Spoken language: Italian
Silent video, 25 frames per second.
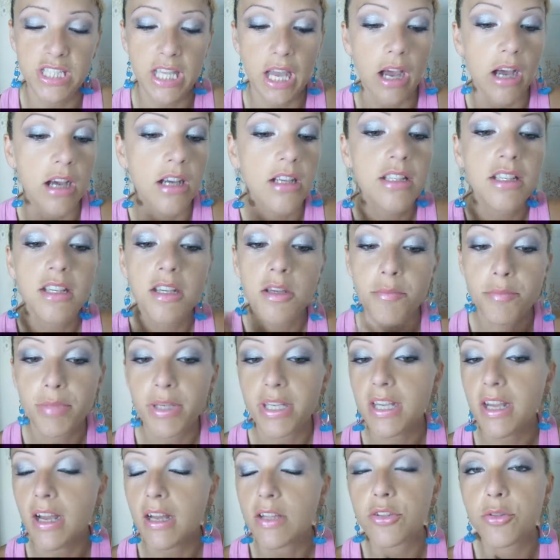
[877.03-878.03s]
Peccato
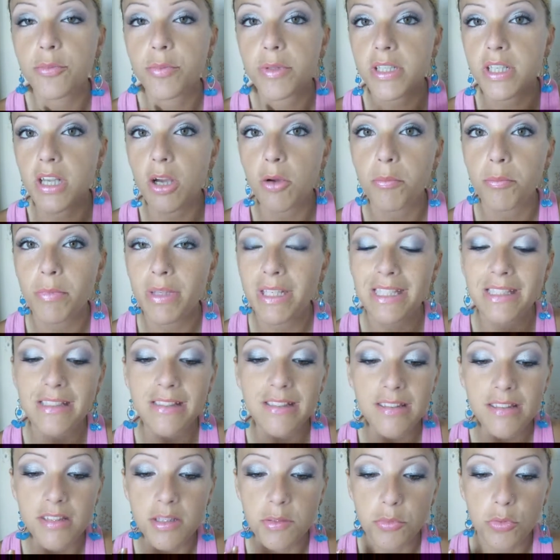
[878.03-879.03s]
perché ha un bellissimo
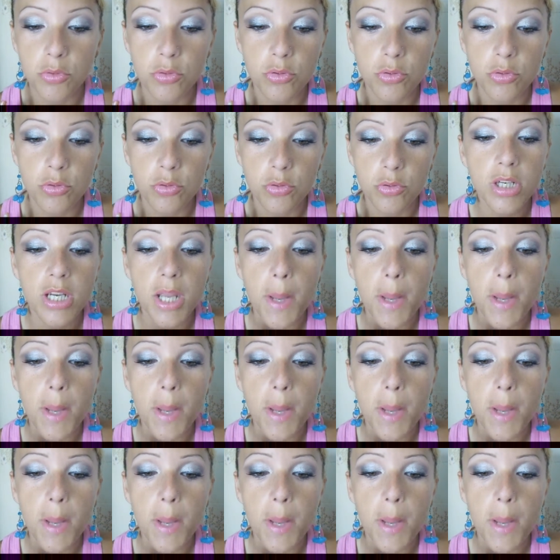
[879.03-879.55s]
colore